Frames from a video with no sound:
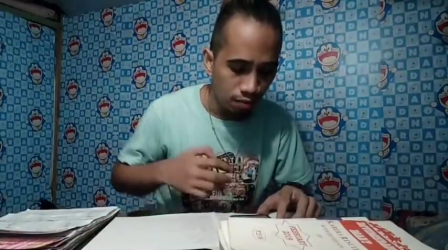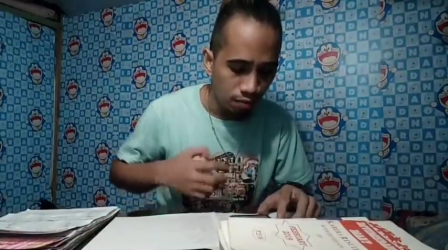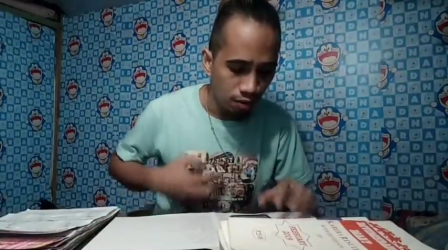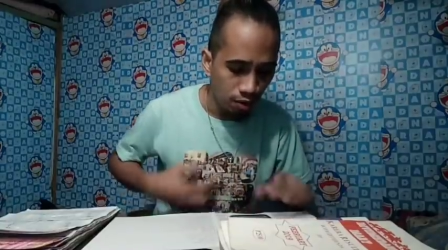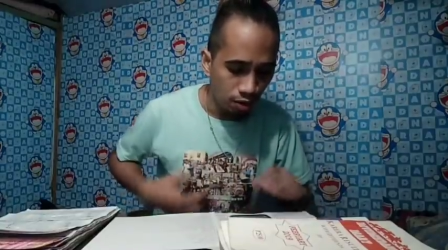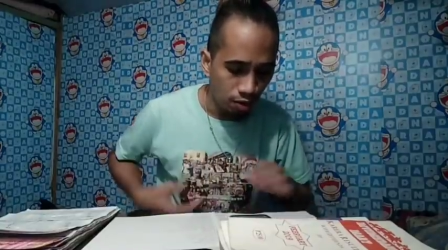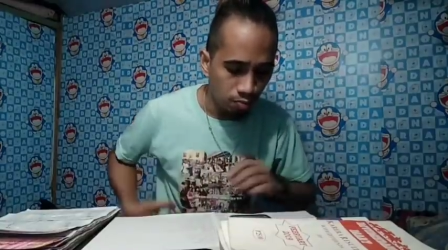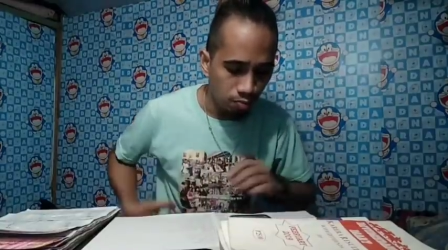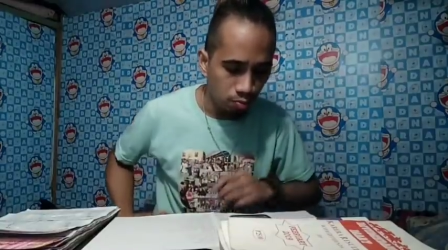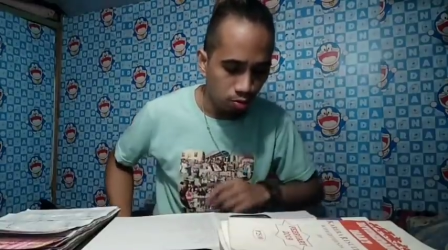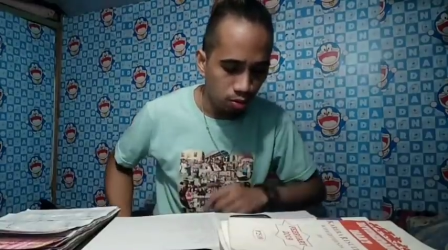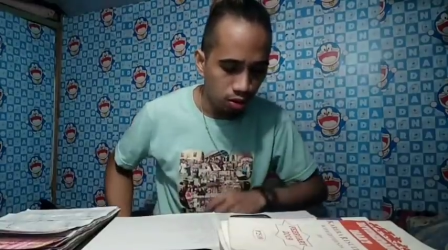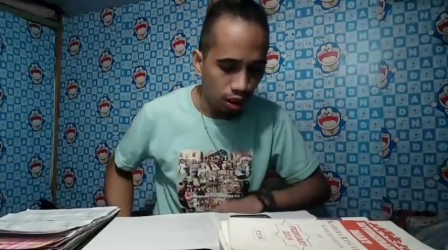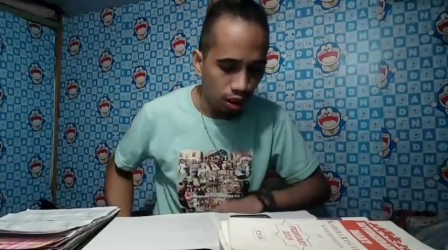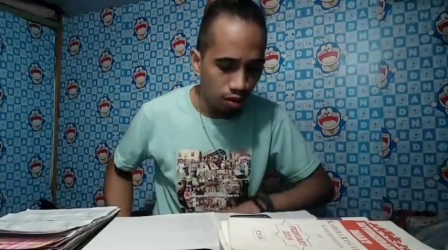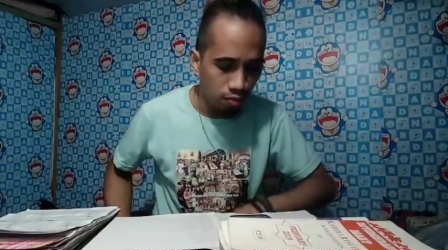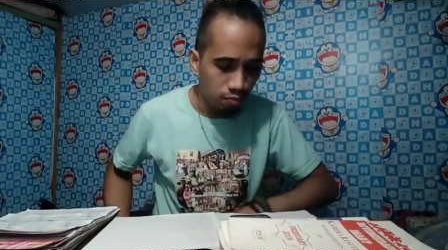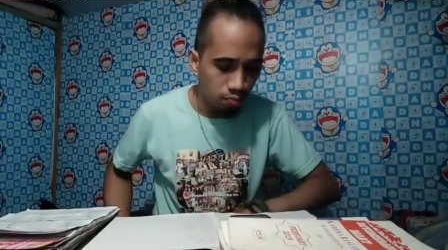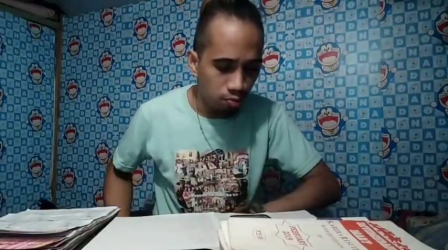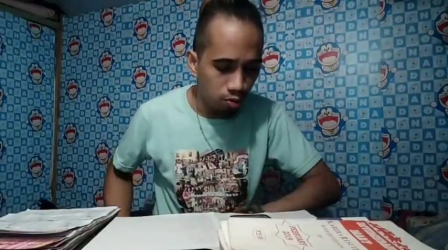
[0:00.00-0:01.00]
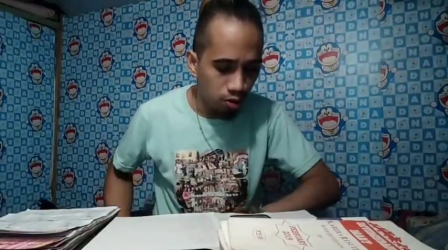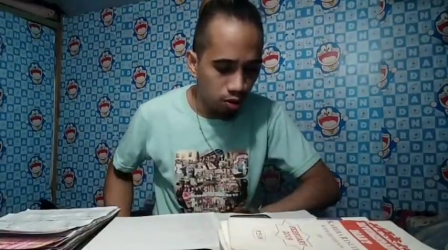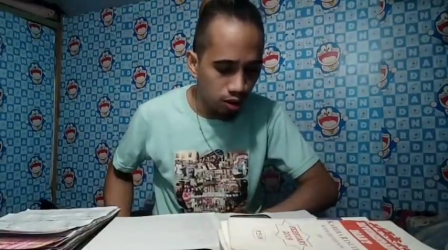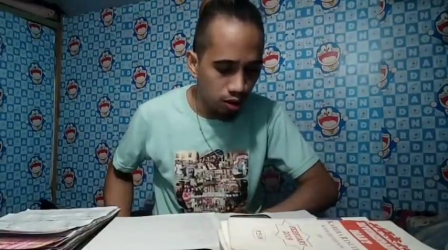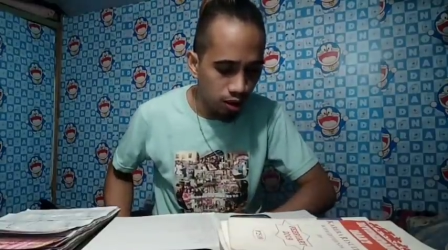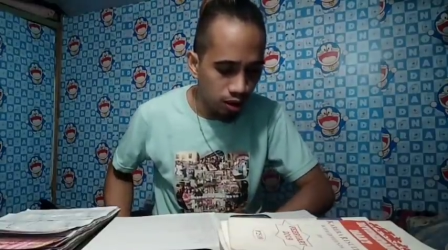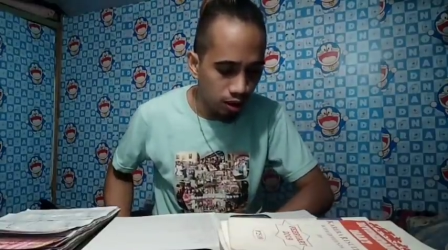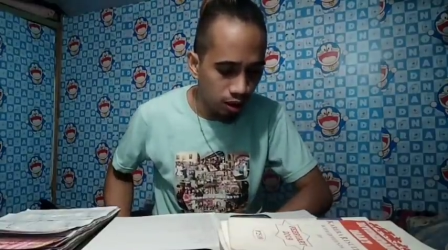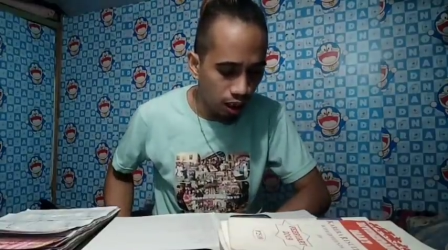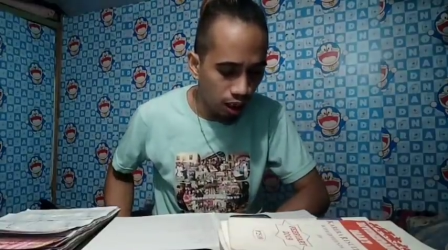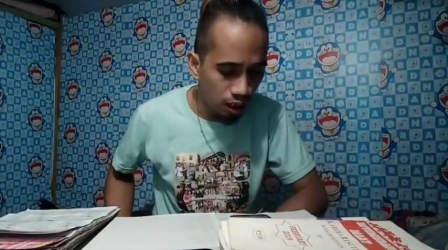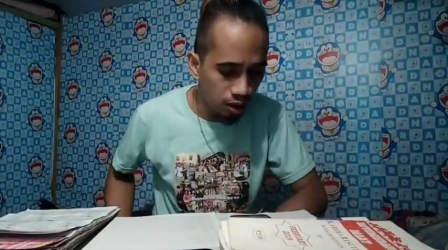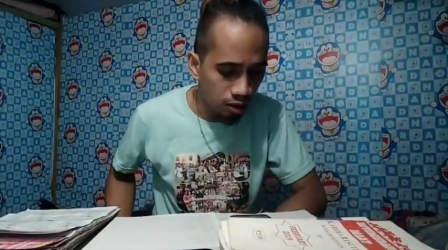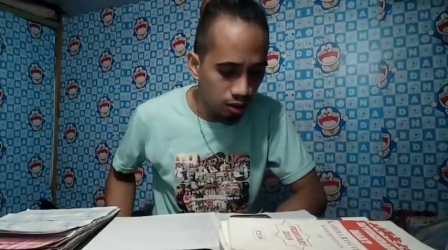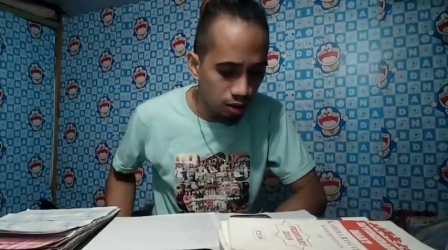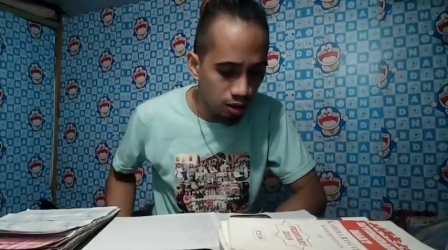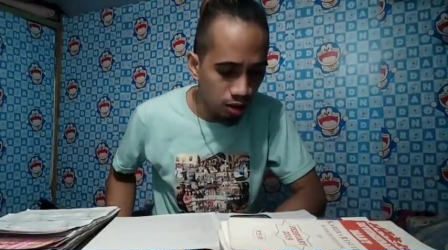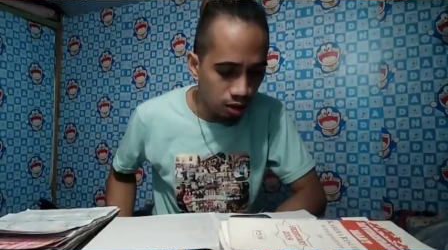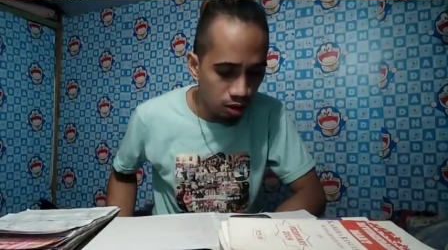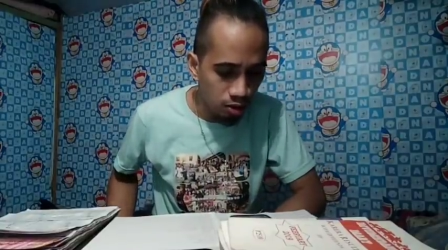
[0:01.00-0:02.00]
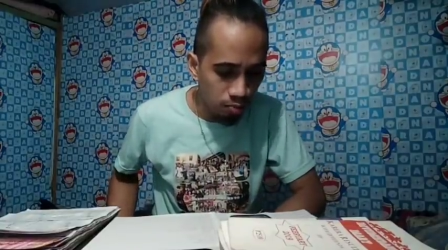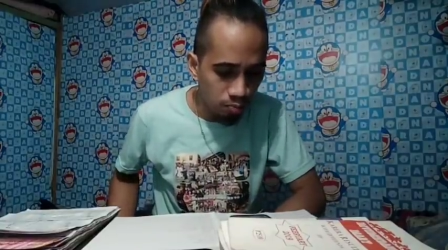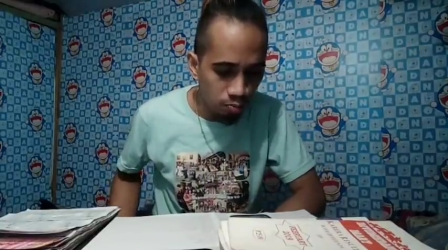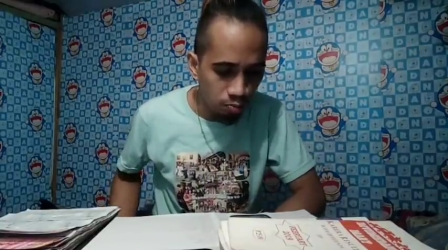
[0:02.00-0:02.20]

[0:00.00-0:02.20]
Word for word: Meron po tayong 14 runners dito,